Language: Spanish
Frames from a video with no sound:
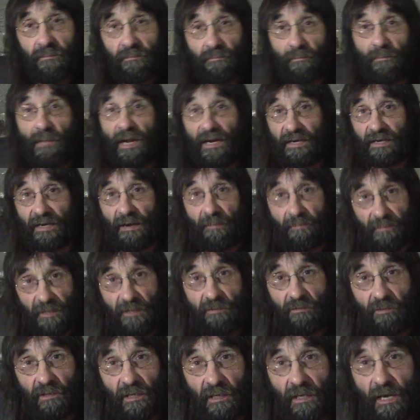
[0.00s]
más
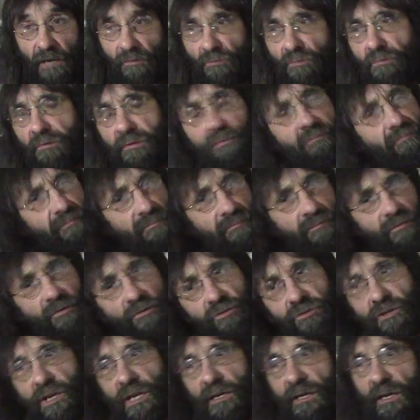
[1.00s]
rápido que la luz,
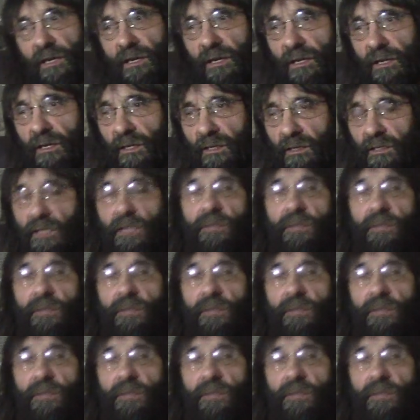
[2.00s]
cosa que